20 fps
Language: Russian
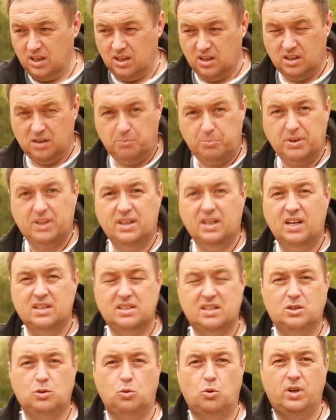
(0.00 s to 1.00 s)
э, пятна
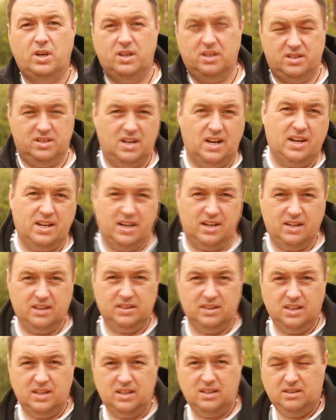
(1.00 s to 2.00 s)
застройки здания,
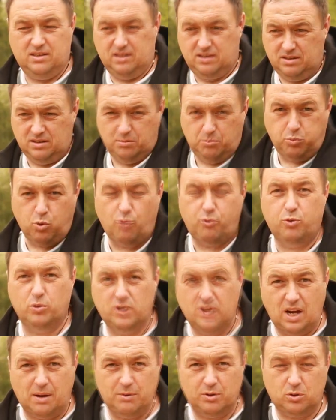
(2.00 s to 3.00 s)
да, э, по
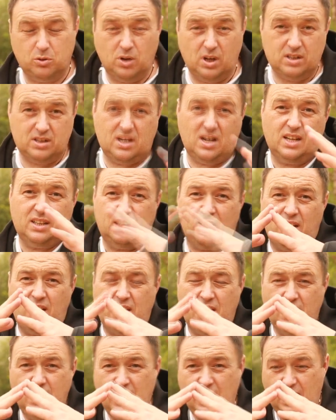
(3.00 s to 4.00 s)
фундаменту. А
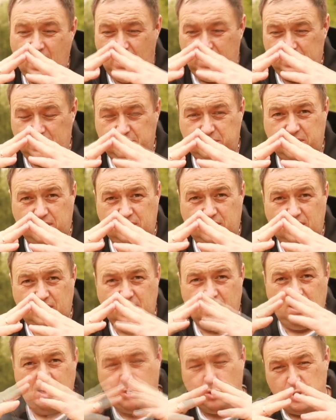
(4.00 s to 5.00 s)
скатная, она
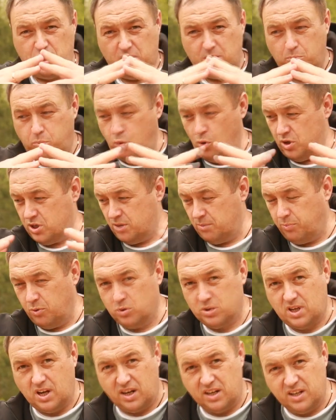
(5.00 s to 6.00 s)
всегда по площади больше,
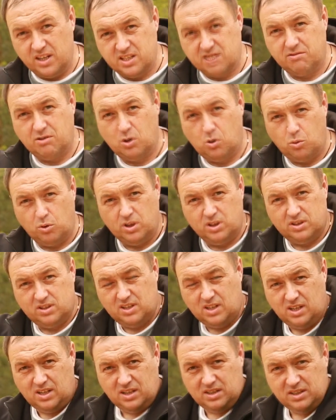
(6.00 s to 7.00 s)
плюс карнизы выходят
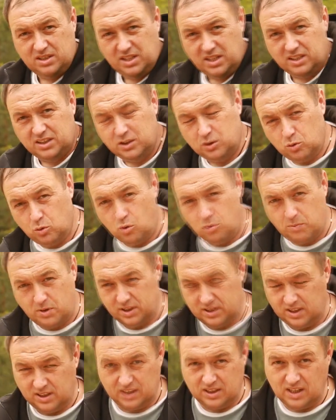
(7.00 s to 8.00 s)
за стены
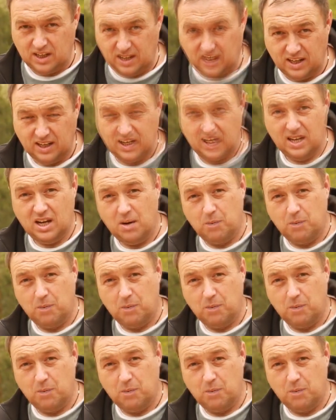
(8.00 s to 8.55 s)
дома и так далее.